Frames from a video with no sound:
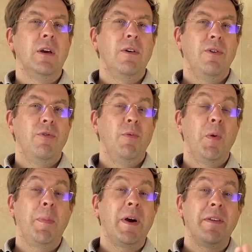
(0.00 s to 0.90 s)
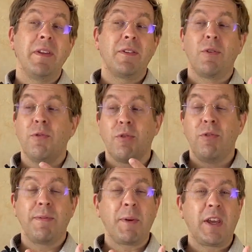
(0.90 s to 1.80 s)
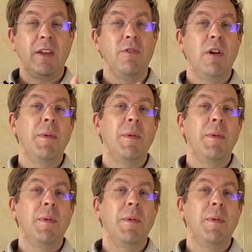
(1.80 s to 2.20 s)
euh, ne peut pas être transcrit de la